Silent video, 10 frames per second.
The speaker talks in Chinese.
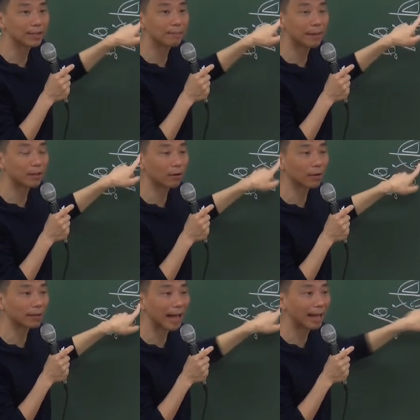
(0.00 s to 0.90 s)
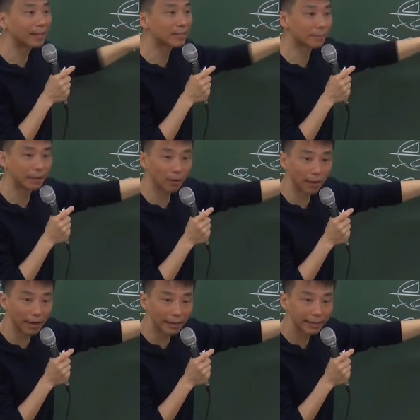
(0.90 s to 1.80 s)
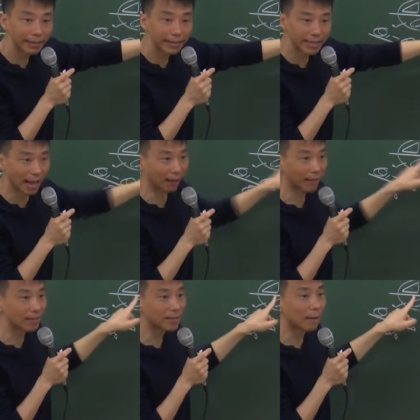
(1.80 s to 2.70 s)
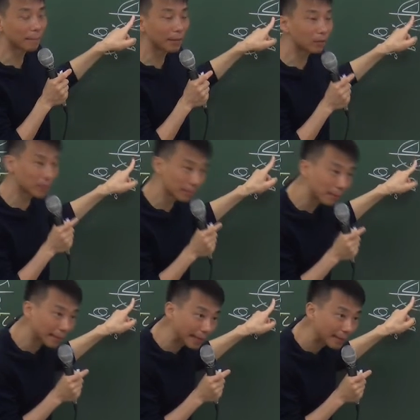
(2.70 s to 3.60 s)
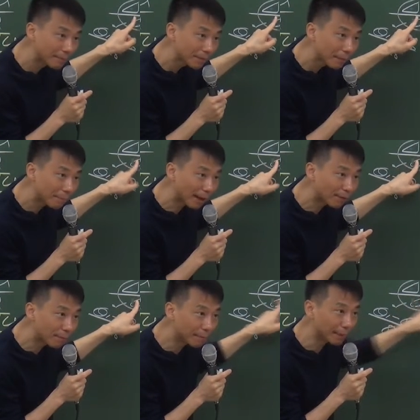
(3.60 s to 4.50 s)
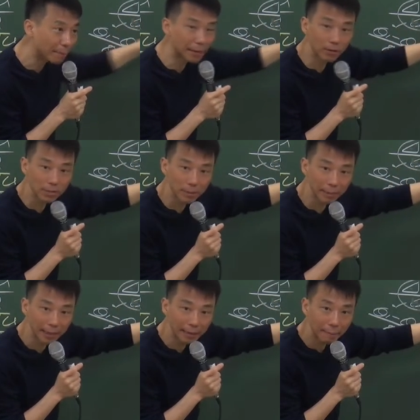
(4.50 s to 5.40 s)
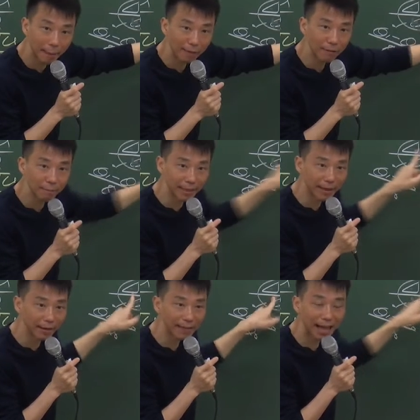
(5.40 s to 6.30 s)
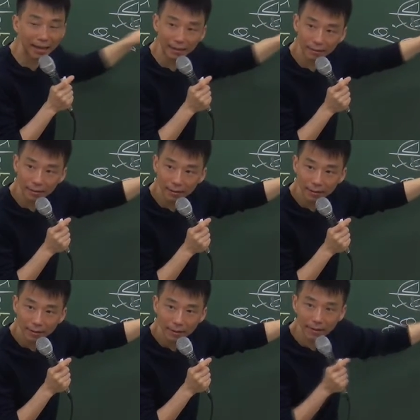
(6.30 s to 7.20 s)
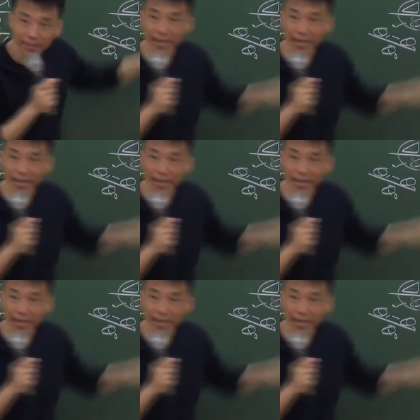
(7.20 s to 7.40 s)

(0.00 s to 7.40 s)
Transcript: 是变动很大，一个是变动很小，但这叫变动什么比？百分比变动什么比？百分比很大跟很